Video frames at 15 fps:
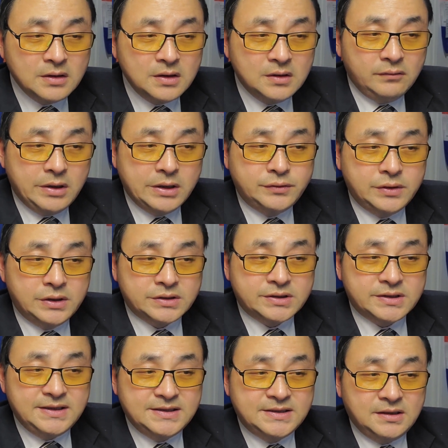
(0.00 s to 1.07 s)
为全市
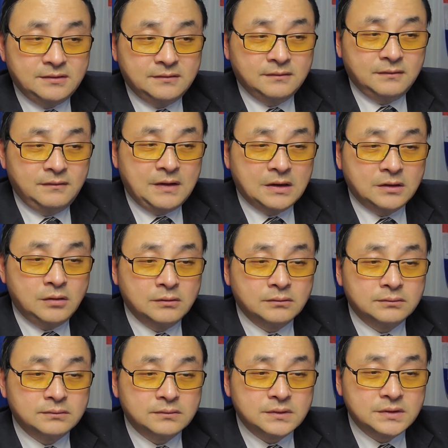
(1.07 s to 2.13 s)
疫情防控
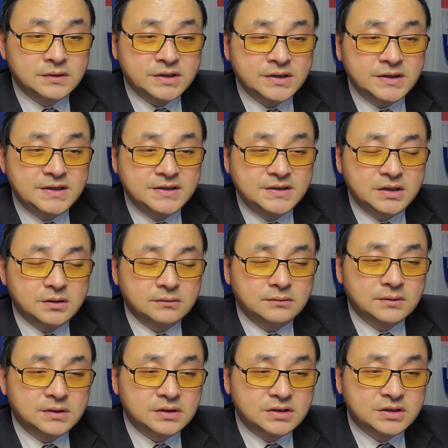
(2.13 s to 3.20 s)
整体性
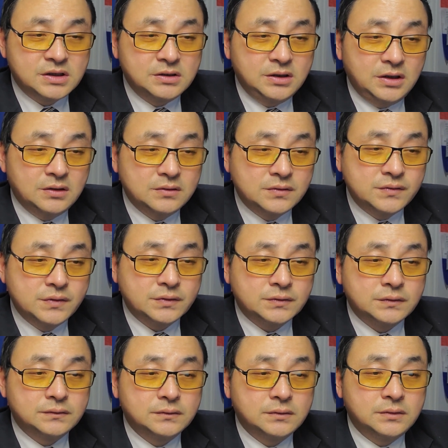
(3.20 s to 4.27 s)
胜利做
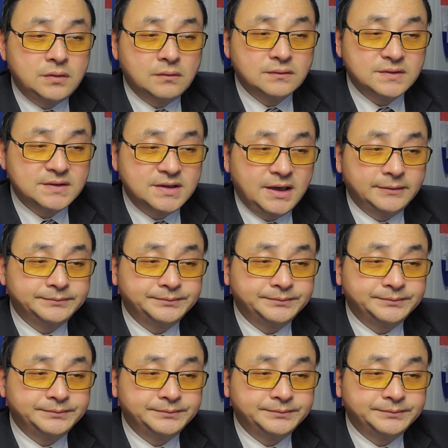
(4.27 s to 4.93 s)
出贡献，